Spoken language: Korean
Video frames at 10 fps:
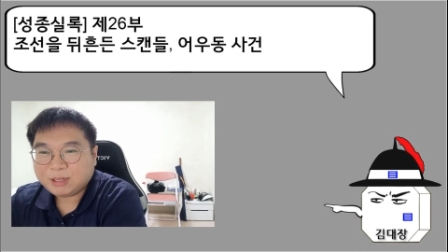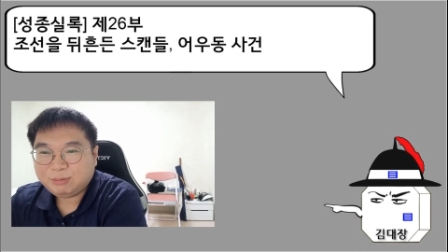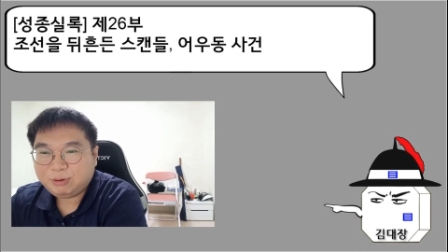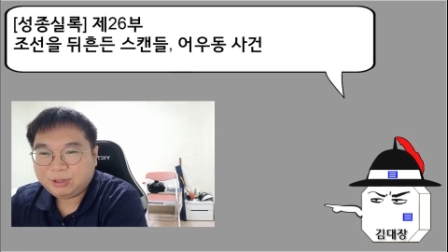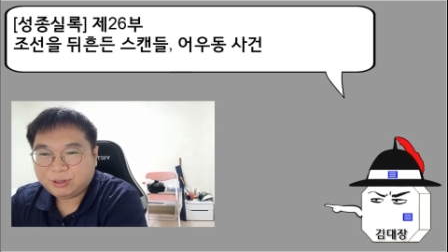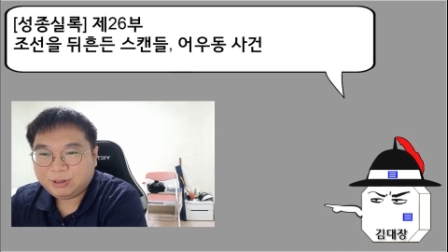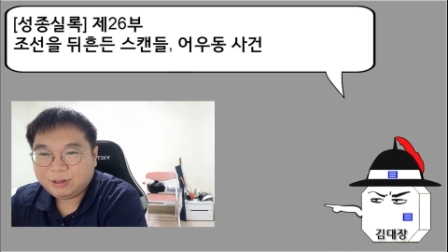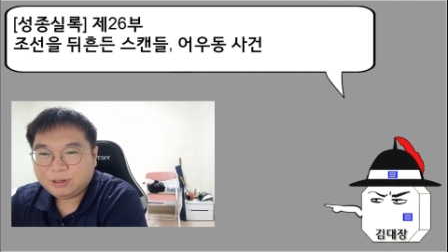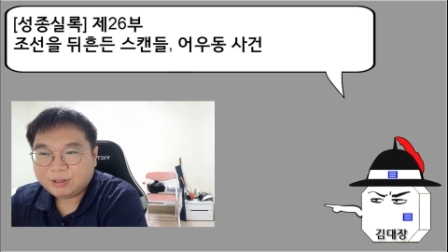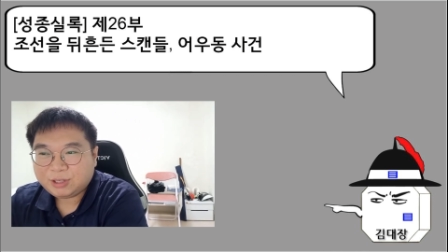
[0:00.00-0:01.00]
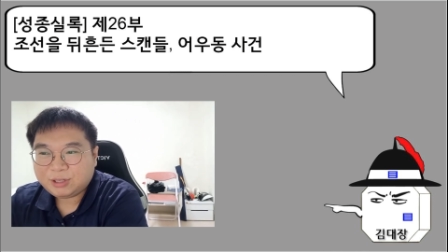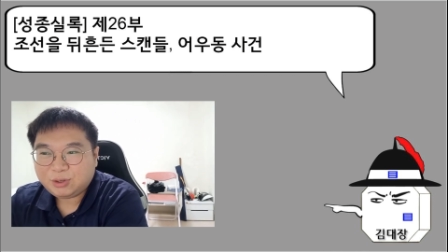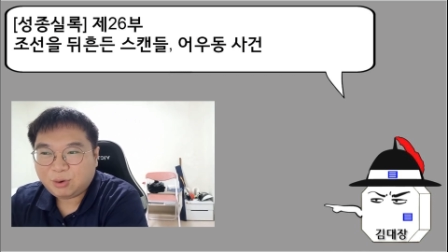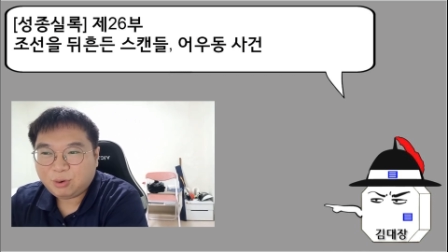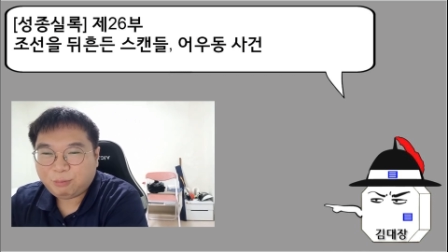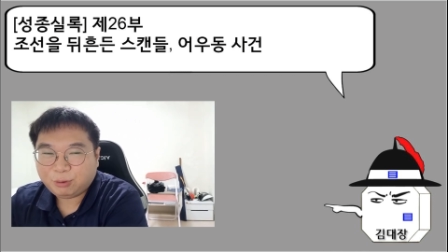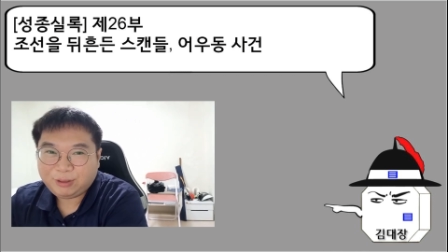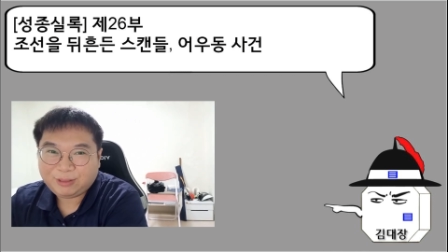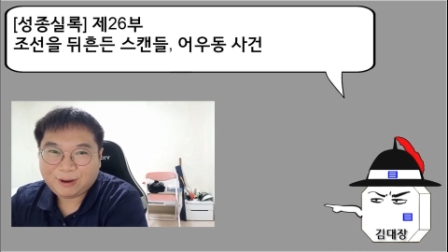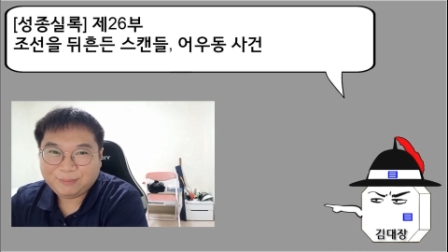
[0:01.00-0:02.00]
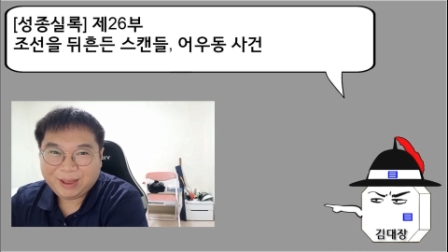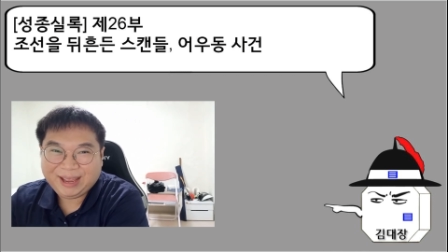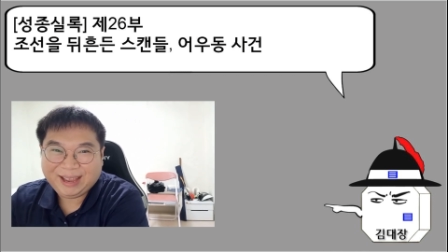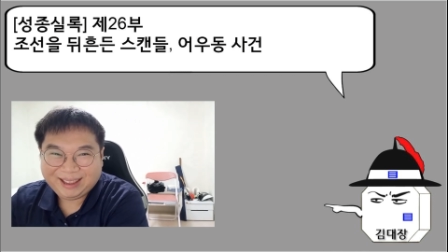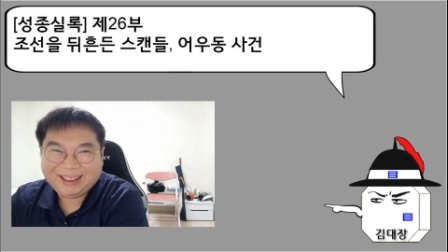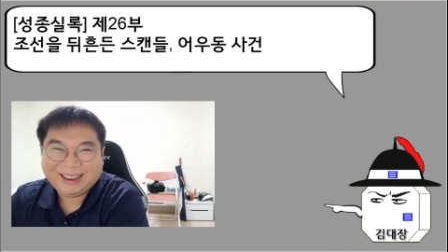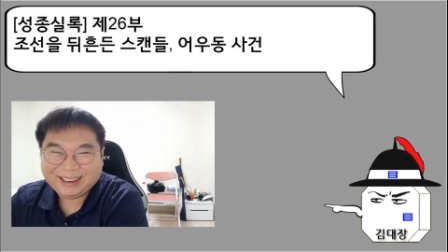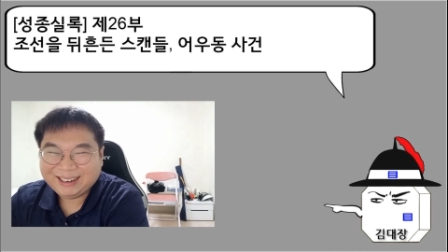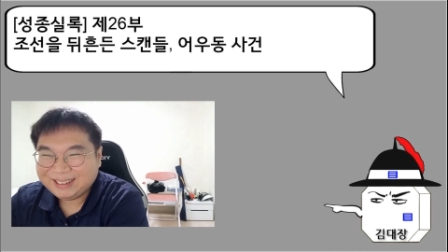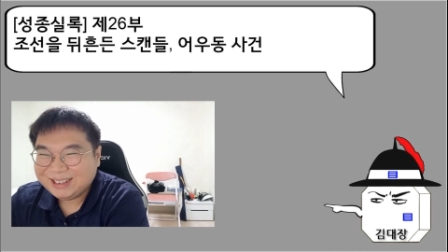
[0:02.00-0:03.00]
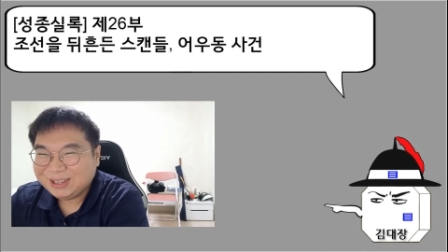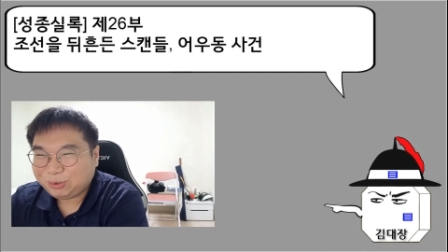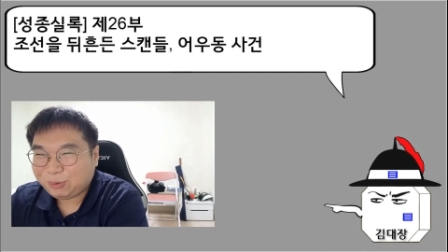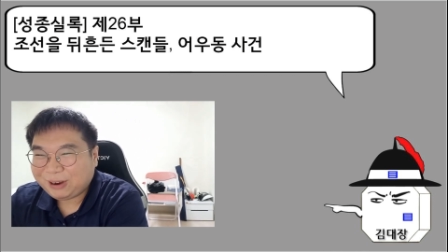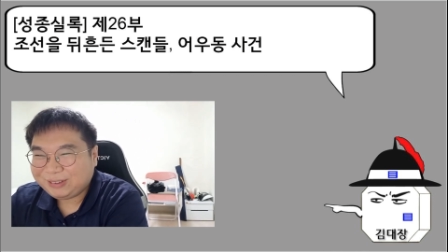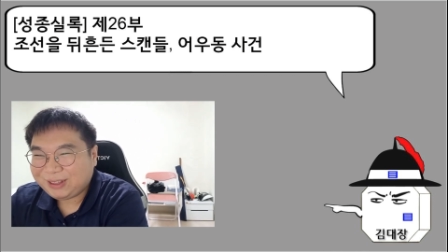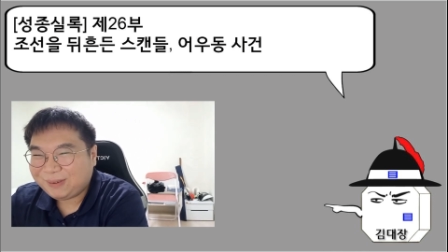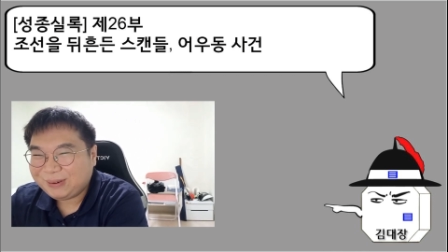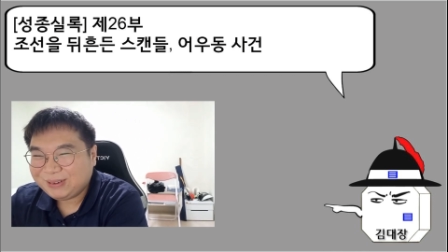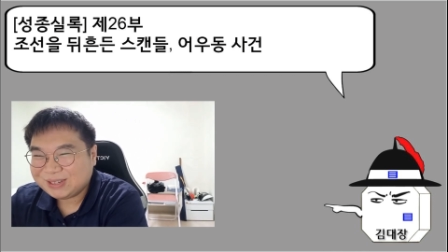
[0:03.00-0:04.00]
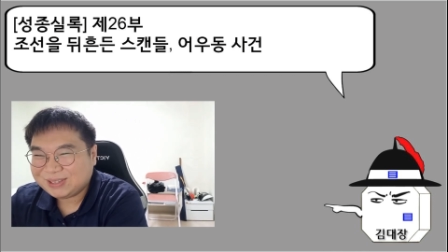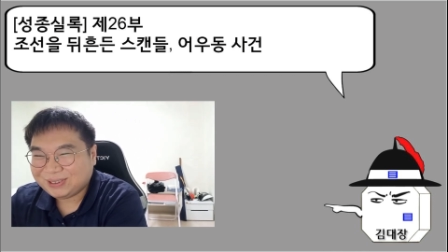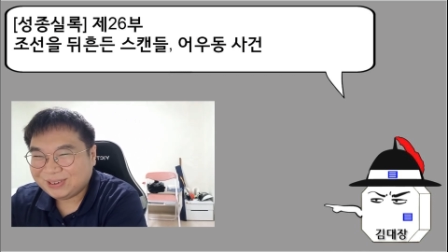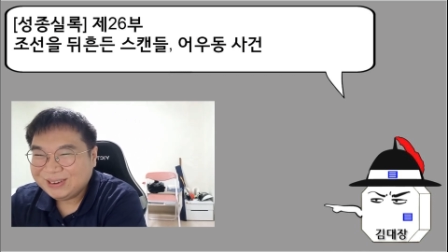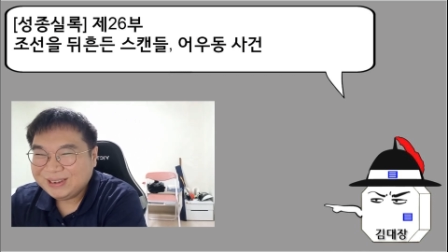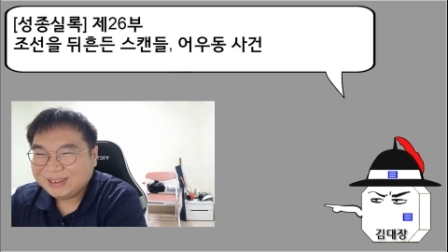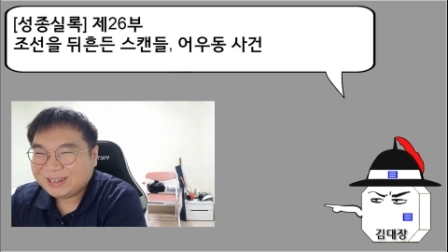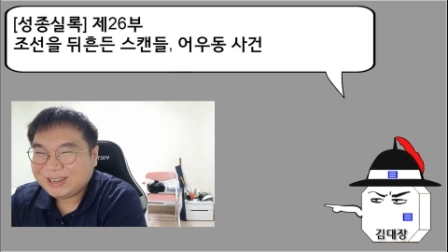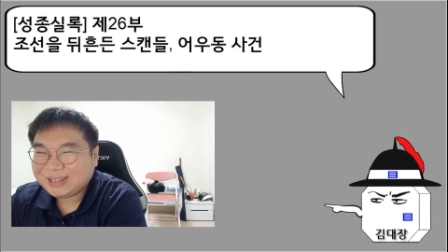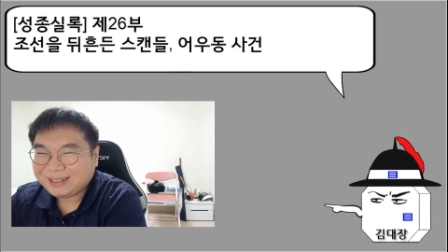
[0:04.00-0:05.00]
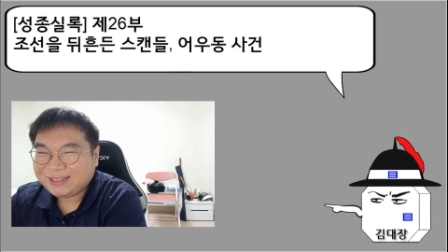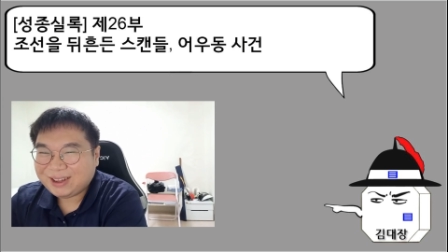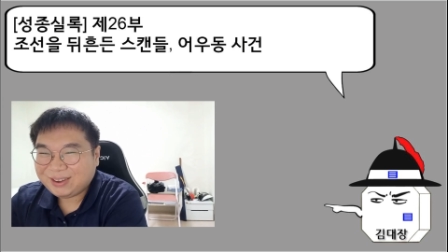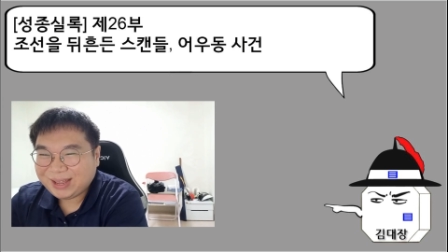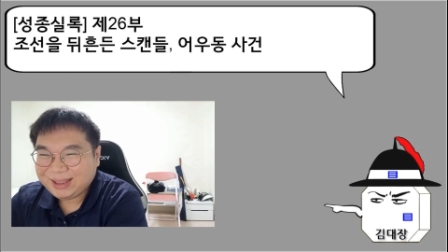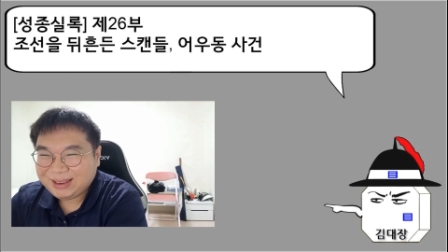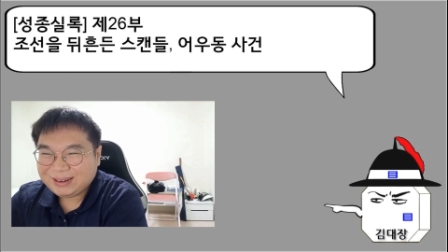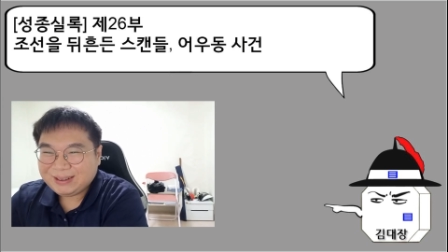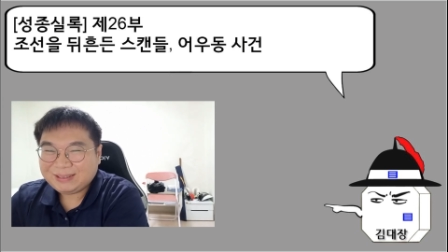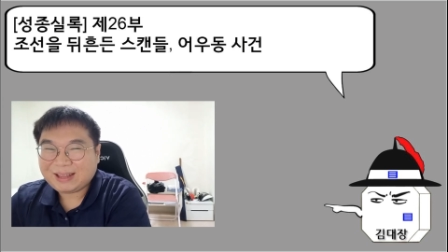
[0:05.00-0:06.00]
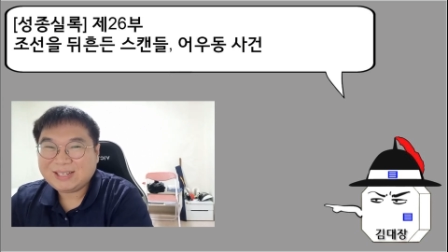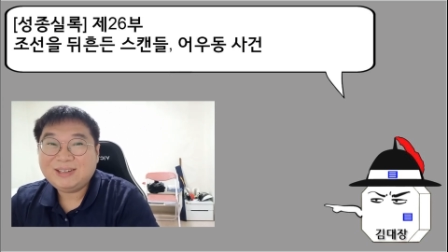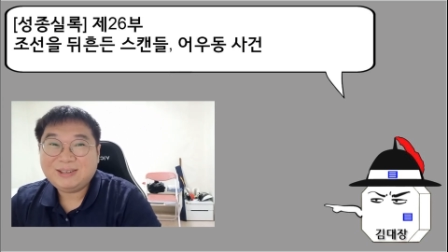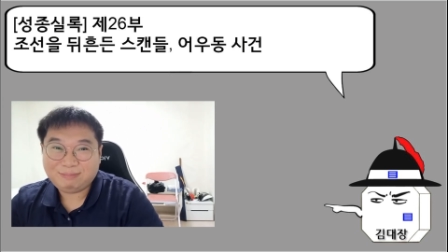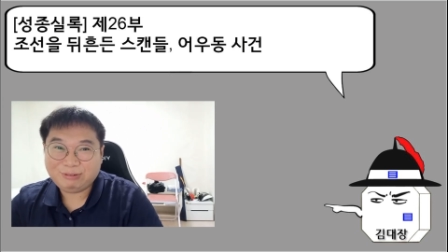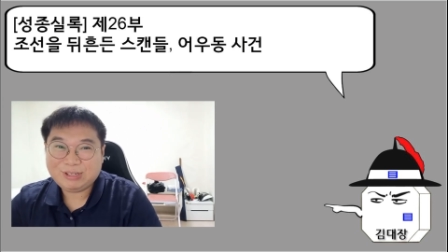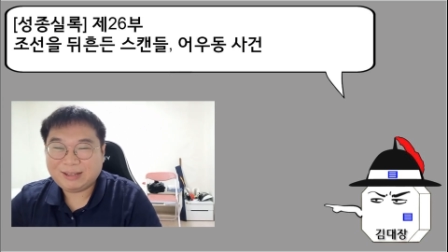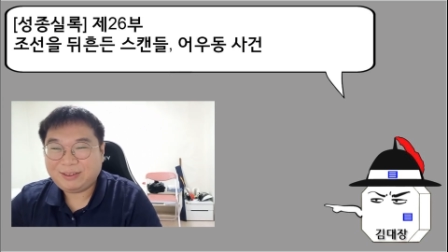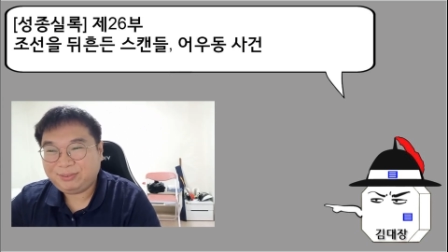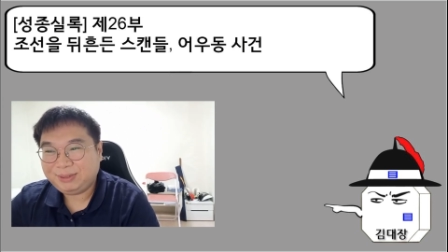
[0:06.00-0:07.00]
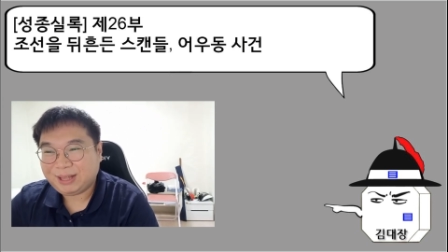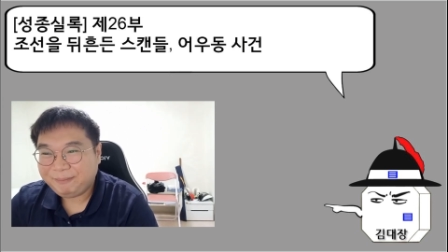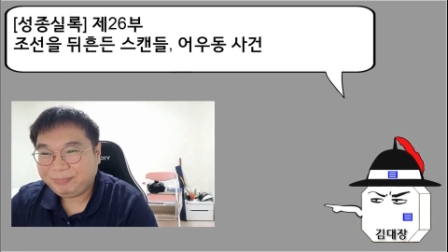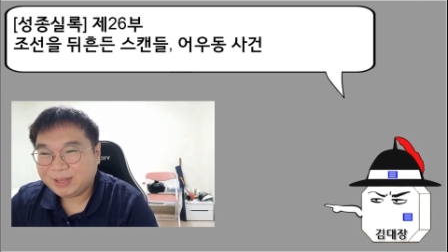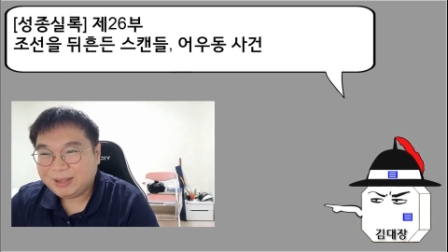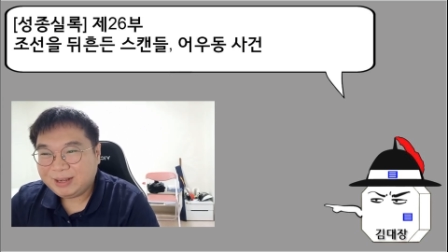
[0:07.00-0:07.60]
박씨 부인을 친정으로 보낸 다음에 소박을 때려버린 거죠. 그리고 난 다음에 다시는 부르지 않았습니다.